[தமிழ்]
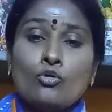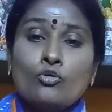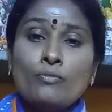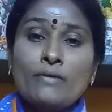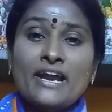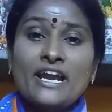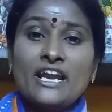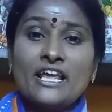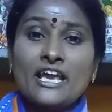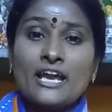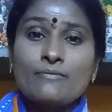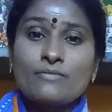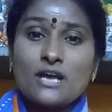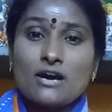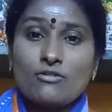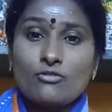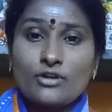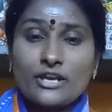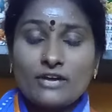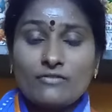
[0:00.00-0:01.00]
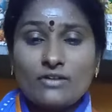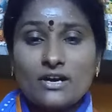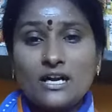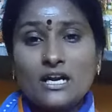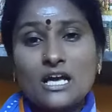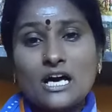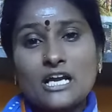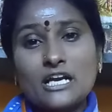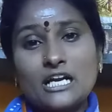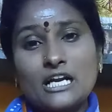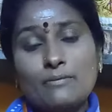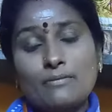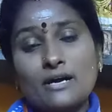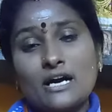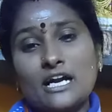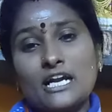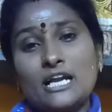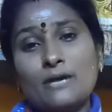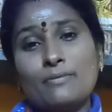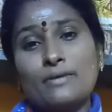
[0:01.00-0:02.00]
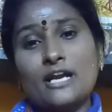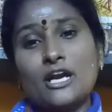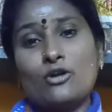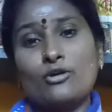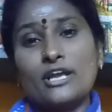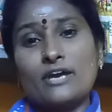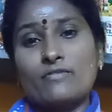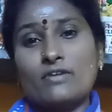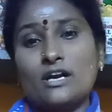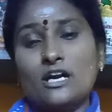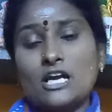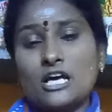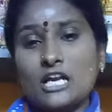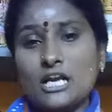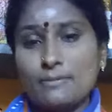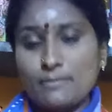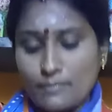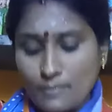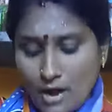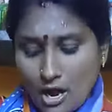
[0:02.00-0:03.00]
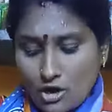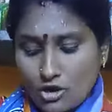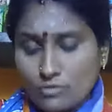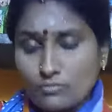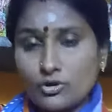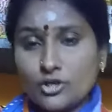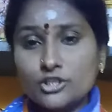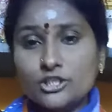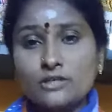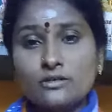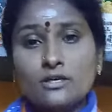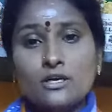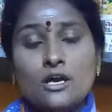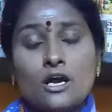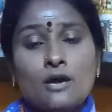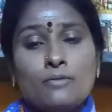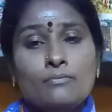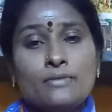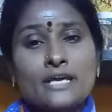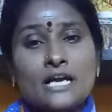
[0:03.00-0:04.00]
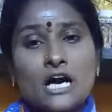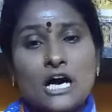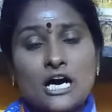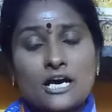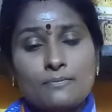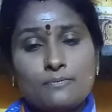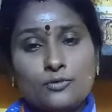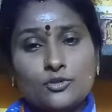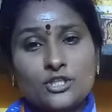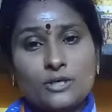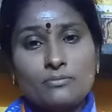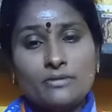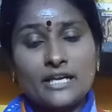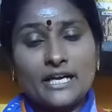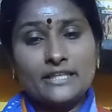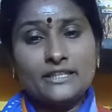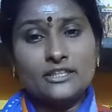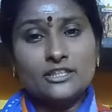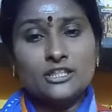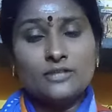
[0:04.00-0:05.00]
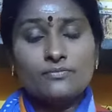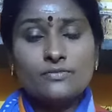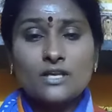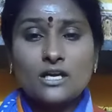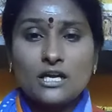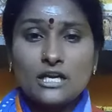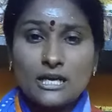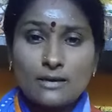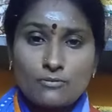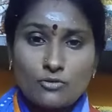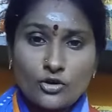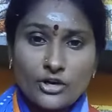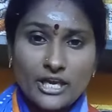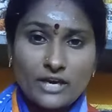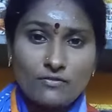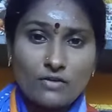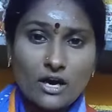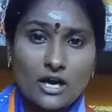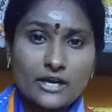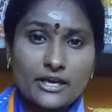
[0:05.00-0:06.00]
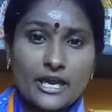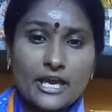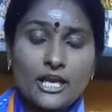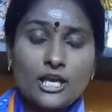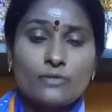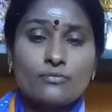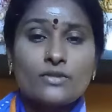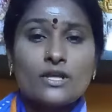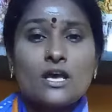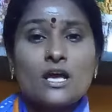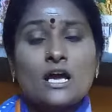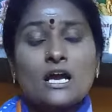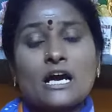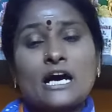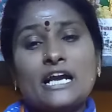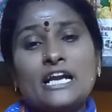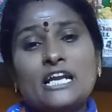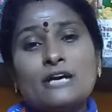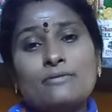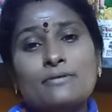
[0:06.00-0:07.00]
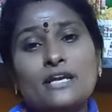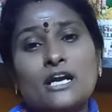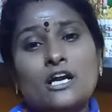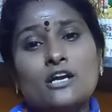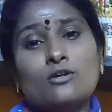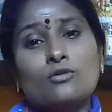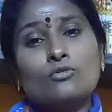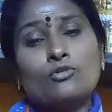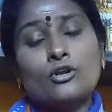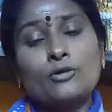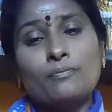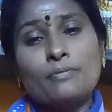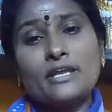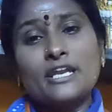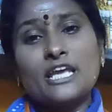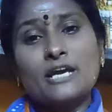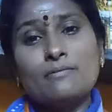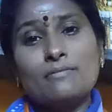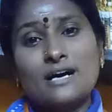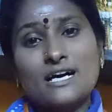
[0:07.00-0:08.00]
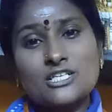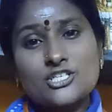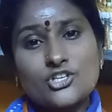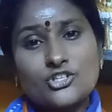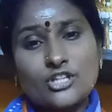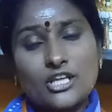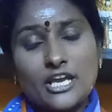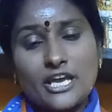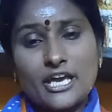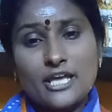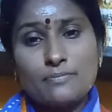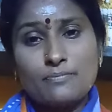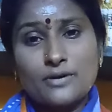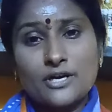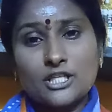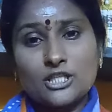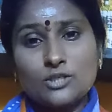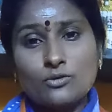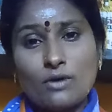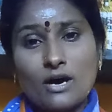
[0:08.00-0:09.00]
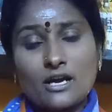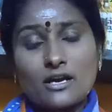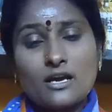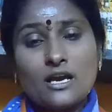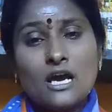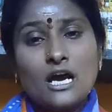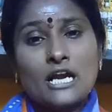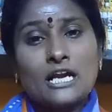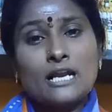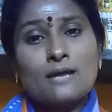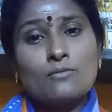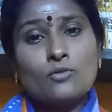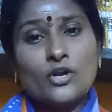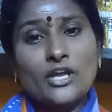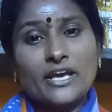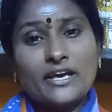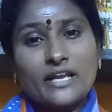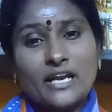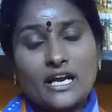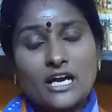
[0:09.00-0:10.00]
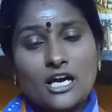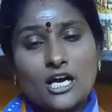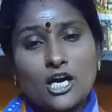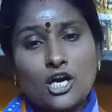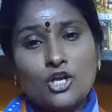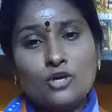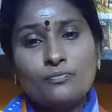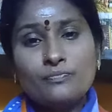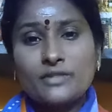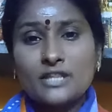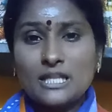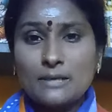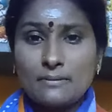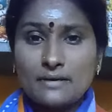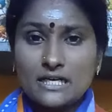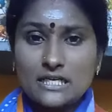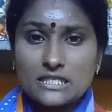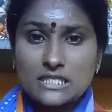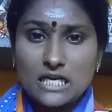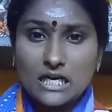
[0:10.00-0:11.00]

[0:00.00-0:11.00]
உண்மையிலேயே அவருடைய வரலாறு நம்ம கண்ணபிரானுடைய வரலாறு நம்ம பார்க்கும் பொழுது மிக அற்புதம் நிறைந்ததும் நம்மளுடைய வாழ்க்கையிலும் கண்ணபிரான் ஒரு பெரிய மாற்றத்தை ஏற்படுத்துவார் நம்முடைய கிரகங்களும் நமக்கு